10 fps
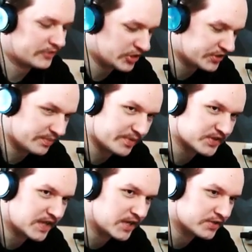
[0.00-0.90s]
честно
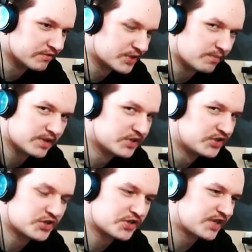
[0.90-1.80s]
признаюсь, вот сейчас
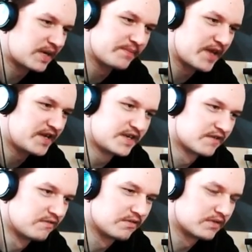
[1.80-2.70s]
басист что-то там
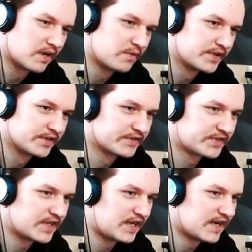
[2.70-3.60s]
наигрывал, какой-то
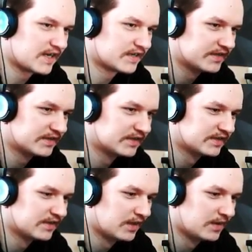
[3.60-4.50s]
соляк,
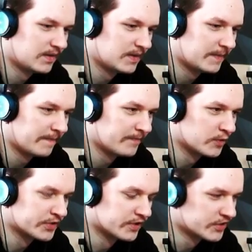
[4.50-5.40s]

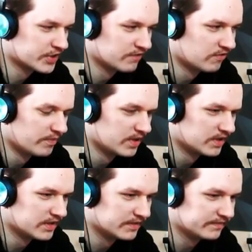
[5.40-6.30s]
но слышно его
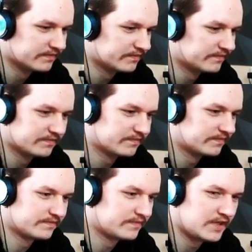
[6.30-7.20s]
было
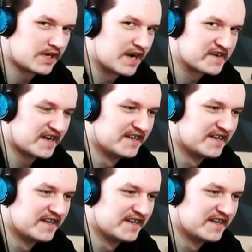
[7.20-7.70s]
никак.